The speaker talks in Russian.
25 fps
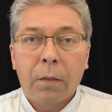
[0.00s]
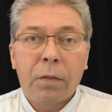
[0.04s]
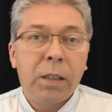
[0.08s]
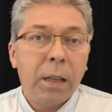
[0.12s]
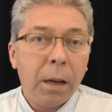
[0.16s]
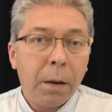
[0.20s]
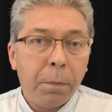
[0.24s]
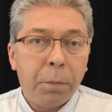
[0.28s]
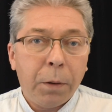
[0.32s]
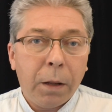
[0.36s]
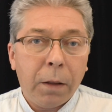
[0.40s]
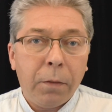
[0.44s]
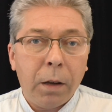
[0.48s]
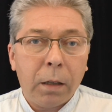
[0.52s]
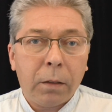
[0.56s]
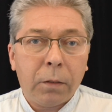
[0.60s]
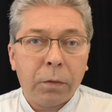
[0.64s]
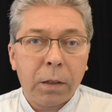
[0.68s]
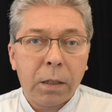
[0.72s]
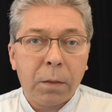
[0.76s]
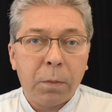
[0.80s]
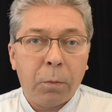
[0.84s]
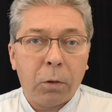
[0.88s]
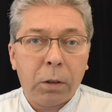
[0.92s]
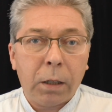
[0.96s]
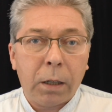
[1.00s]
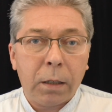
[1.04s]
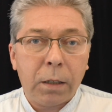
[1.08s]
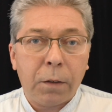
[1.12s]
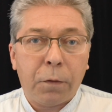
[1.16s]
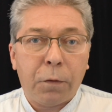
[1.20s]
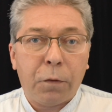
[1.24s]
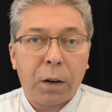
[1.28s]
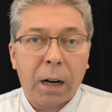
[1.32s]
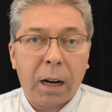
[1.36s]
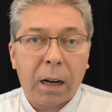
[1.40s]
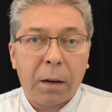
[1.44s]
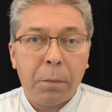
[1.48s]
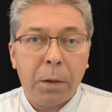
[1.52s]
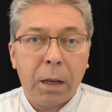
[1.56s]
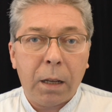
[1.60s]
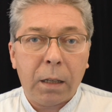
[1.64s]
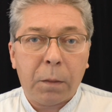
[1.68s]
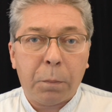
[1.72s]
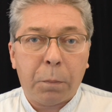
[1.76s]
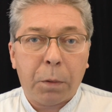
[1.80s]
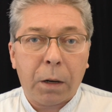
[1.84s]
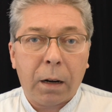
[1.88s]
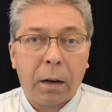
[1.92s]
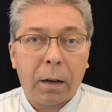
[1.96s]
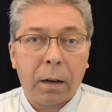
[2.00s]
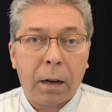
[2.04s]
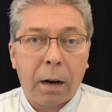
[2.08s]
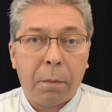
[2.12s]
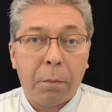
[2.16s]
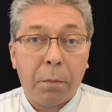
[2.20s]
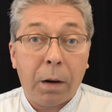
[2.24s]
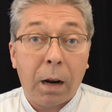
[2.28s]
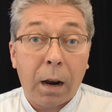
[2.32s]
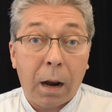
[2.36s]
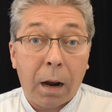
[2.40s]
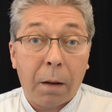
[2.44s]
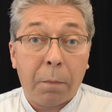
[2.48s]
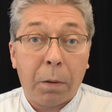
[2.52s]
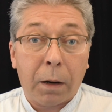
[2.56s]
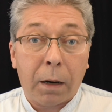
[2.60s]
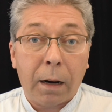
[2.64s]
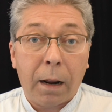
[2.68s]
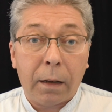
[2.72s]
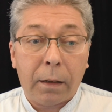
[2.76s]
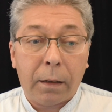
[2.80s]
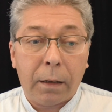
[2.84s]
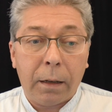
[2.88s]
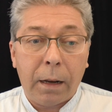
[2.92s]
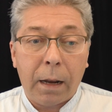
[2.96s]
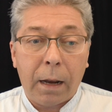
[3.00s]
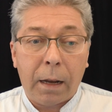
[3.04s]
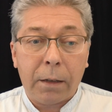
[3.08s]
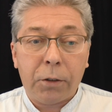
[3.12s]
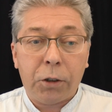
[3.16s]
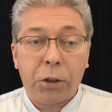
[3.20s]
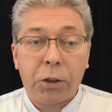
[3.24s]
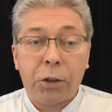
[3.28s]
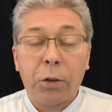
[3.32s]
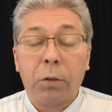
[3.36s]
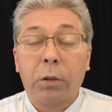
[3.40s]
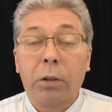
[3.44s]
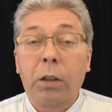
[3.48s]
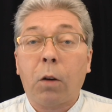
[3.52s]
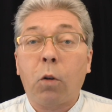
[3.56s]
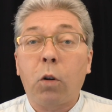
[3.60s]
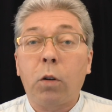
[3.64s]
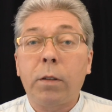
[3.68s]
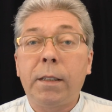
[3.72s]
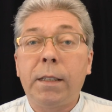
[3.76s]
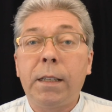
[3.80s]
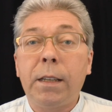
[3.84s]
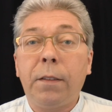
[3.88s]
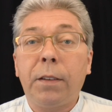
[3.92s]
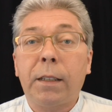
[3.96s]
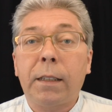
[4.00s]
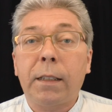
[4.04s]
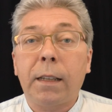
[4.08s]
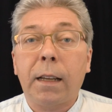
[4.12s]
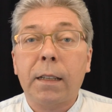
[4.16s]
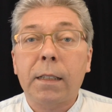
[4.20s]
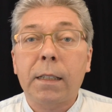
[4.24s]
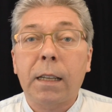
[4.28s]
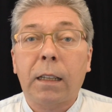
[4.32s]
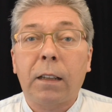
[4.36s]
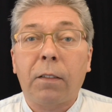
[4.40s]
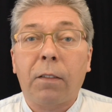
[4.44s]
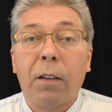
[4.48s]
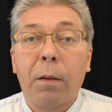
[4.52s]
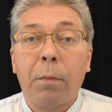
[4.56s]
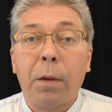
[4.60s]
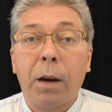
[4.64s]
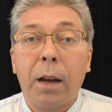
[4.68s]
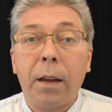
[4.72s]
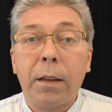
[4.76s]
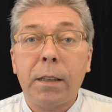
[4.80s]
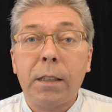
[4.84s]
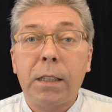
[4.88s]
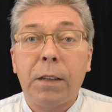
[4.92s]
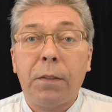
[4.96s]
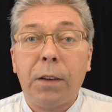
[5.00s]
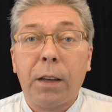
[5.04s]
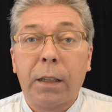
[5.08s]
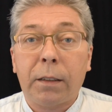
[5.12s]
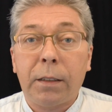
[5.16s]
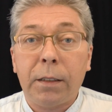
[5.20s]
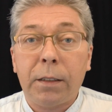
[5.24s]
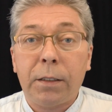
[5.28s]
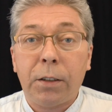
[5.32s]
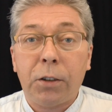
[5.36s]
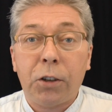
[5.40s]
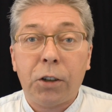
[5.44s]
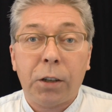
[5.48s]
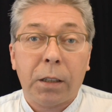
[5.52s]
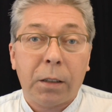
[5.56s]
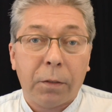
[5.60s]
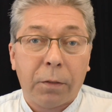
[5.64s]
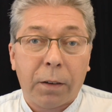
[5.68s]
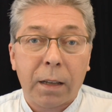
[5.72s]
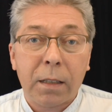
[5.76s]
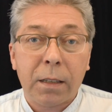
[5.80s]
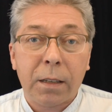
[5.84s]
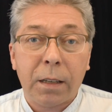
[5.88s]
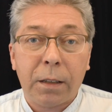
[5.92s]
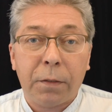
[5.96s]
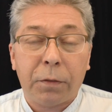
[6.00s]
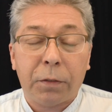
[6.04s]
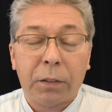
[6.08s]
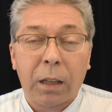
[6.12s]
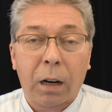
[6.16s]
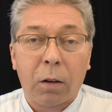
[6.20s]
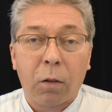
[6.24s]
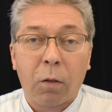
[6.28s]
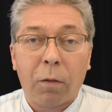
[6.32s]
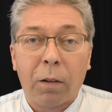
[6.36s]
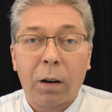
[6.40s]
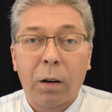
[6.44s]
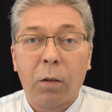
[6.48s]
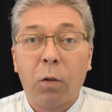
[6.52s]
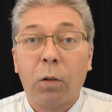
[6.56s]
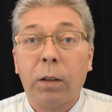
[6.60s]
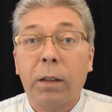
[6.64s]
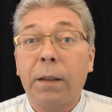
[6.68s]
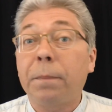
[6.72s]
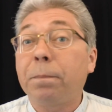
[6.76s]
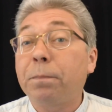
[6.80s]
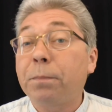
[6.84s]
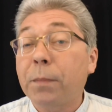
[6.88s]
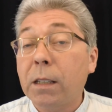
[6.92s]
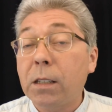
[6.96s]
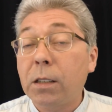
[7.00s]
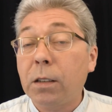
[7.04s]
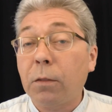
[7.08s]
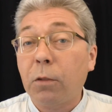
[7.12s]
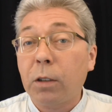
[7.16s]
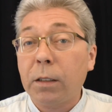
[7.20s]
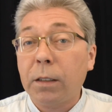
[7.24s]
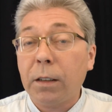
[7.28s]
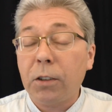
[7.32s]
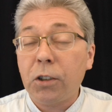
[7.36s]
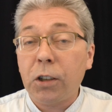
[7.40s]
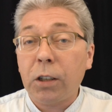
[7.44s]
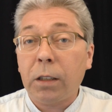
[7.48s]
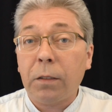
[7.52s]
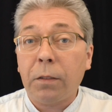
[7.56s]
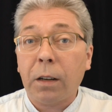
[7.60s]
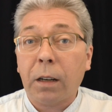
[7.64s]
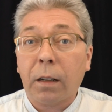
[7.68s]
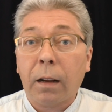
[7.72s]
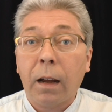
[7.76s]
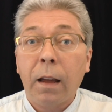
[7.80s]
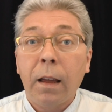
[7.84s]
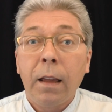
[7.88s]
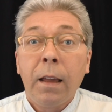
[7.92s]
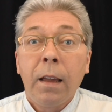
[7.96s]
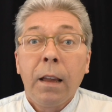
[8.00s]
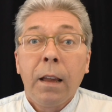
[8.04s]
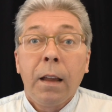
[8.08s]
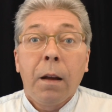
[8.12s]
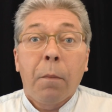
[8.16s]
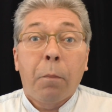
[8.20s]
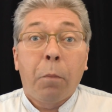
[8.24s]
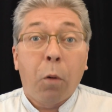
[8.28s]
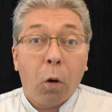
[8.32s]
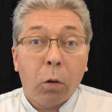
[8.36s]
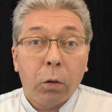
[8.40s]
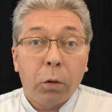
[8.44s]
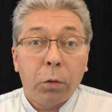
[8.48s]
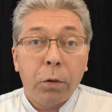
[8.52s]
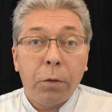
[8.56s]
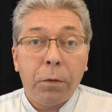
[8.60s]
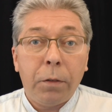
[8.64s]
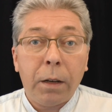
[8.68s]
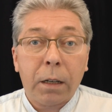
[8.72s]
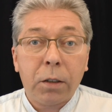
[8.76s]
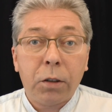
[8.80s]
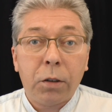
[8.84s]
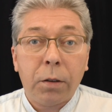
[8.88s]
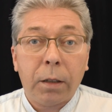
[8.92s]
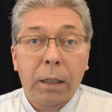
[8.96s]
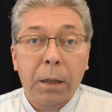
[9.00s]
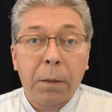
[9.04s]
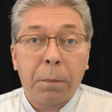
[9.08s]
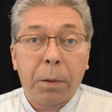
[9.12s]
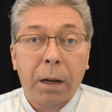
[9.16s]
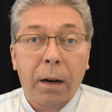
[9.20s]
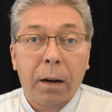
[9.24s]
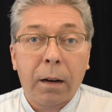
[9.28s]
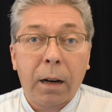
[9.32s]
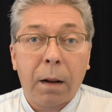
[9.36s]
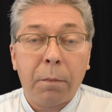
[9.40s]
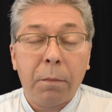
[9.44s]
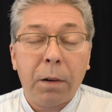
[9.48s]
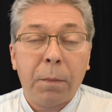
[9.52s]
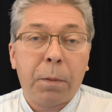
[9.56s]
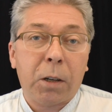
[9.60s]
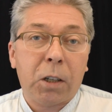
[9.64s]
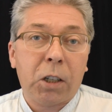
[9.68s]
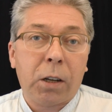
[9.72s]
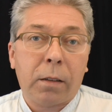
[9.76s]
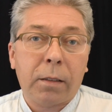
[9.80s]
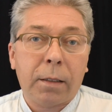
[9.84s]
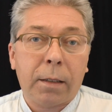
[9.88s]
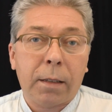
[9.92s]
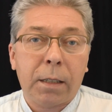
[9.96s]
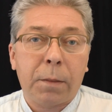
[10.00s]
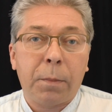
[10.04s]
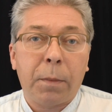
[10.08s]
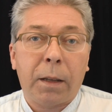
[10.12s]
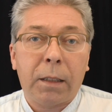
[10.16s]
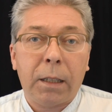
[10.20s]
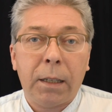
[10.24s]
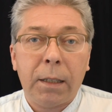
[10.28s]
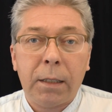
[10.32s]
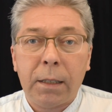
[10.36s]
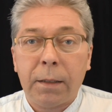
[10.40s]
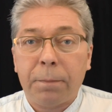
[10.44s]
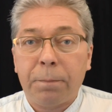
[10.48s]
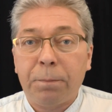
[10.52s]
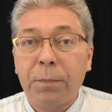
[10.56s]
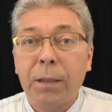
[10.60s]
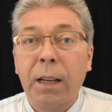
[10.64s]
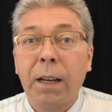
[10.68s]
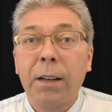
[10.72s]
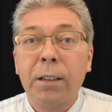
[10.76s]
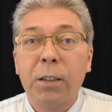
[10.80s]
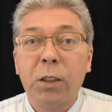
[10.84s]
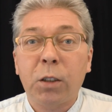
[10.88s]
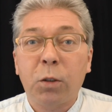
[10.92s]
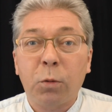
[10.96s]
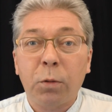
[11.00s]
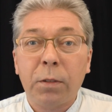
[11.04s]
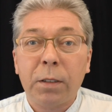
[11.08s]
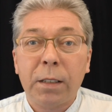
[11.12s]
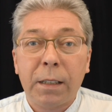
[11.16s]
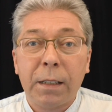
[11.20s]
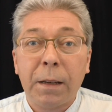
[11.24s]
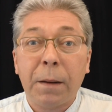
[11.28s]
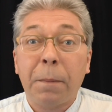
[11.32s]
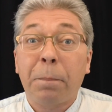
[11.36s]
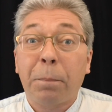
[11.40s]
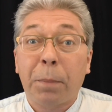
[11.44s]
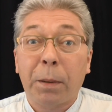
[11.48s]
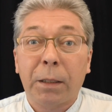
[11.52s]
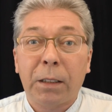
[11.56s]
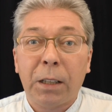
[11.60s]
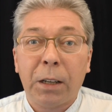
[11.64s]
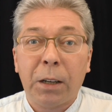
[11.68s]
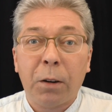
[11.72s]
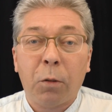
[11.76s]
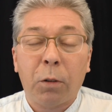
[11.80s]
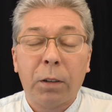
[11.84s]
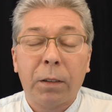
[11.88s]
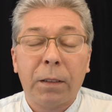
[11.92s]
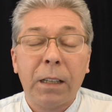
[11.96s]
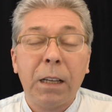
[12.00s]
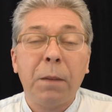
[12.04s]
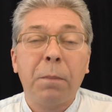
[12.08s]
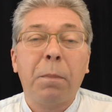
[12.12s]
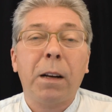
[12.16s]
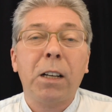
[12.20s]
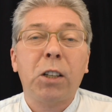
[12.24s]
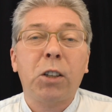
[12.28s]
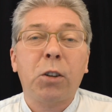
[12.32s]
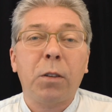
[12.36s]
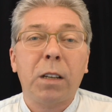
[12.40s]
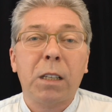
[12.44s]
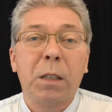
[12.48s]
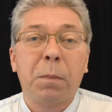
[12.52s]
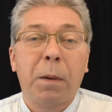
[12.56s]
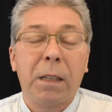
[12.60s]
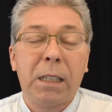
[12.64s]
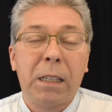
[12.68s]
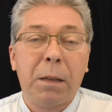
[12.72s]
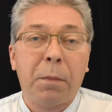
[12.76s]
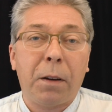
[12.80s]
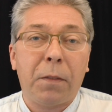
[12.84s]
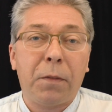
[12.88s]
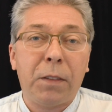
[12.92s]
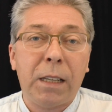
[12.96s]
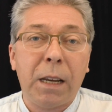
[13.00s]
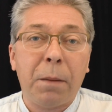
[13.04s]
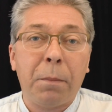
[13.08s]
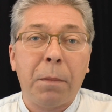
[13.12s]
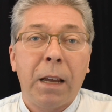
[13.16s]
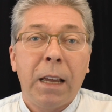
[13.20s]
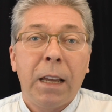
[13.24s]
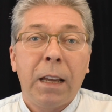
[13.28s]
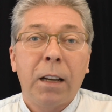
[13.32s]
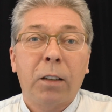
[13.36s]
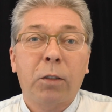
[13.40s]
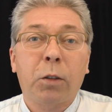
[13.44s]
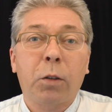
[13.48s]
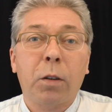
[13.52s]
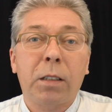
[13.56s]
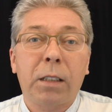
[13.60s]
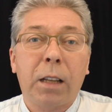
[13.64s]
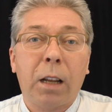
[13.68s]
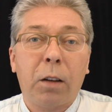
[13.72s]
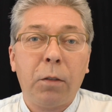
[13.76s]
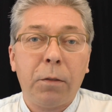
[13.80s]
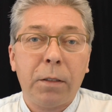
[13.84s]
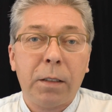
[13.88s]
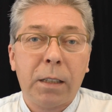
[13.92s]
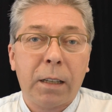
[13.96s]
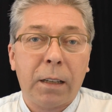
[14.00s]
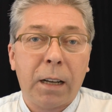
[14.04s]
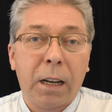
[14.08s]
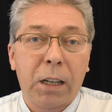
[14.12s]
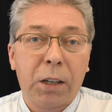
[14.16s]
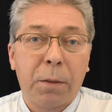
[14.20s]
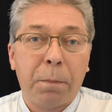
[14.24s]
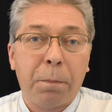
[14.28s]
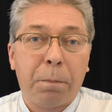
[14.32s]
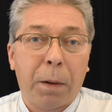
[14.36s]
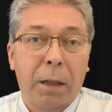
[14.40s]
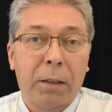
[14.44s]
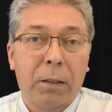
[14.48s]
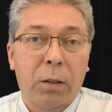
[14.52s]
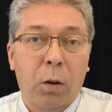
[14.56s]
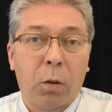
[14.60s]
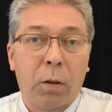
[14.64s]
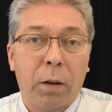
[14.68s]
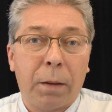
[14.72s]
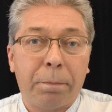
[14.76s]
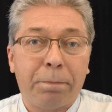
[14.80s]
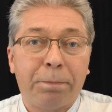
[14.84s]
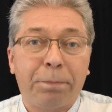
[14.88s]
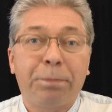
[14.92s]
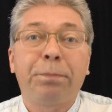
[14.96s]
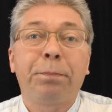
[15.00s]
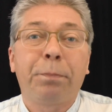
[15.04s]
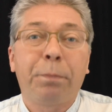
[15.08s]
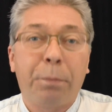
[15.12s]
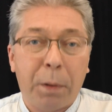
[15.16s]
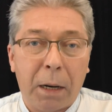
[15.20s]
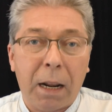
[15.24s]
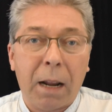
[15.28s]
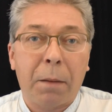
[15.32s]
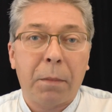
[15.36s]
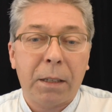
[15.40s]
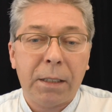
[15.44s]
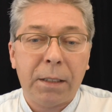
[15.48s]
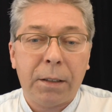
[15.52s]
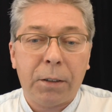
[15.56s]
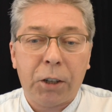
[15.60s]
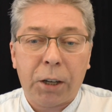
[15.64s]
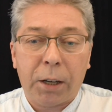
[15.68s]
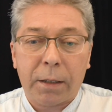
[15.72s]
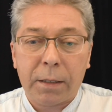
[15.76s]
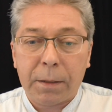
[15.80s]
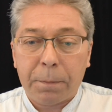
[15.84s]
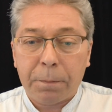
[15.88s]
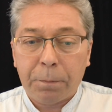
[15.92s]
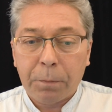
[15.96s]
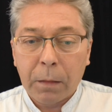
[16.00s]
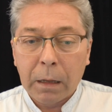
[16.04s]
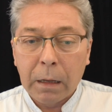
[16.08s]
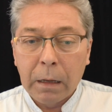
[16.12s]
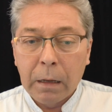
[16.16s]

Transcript: Всем привет! Вы смотрите фрагмент программы «Обратный отсчет» от 19 мая 2022 года. Сегодня четверг. Полную версию этой программы, пожалуйста, смотрите на ресурсе Patreon. И большое спасибо всем, кто становится нашим патроном прямо сейчас.